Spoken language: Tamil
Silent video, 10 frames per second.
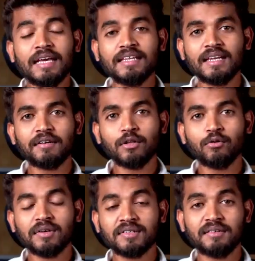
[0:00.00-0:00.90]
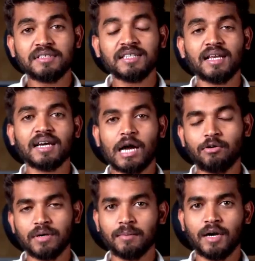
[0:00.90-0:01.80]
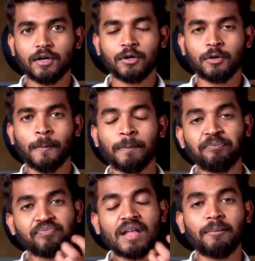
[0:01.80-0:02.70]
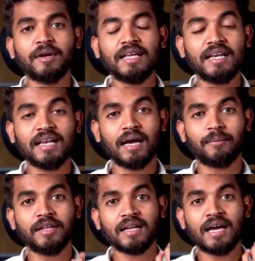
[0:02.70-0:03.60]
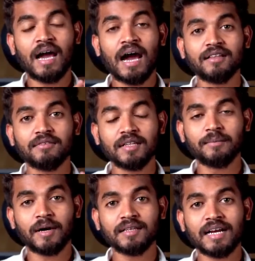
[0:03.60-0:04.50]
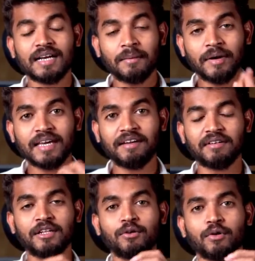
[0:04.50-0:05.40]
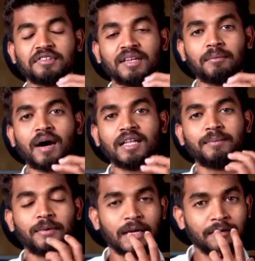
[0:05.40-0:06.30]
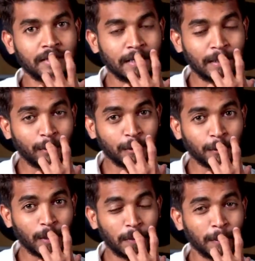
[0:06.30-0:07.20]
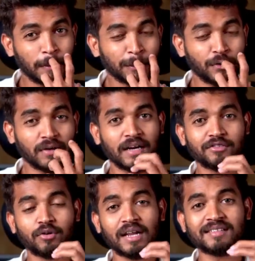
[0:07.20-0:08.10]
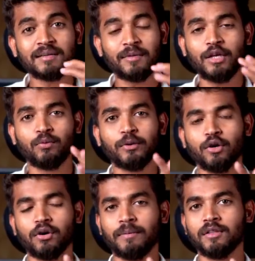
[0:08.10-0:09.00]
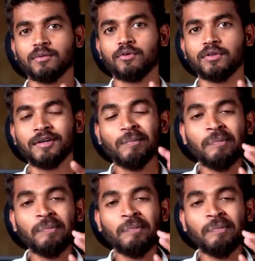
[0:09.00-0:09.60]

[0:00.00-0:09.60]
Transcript: இதில் வந்து ஒரு சில விஷயத்தில் கவனமாக இருக்கணும் அப்படி இல்லை அப்படின்னா அது வந்து பார்த்திங்கன்னா நமக்கே வந்து ஒரு சில பாதிப்புகளை வந்து ஏற்படுத்தும் அப்படின்னு வந்து சொல்கிறாங்க ஸோ ரசமணி உபயோகப்படுத்தும் போது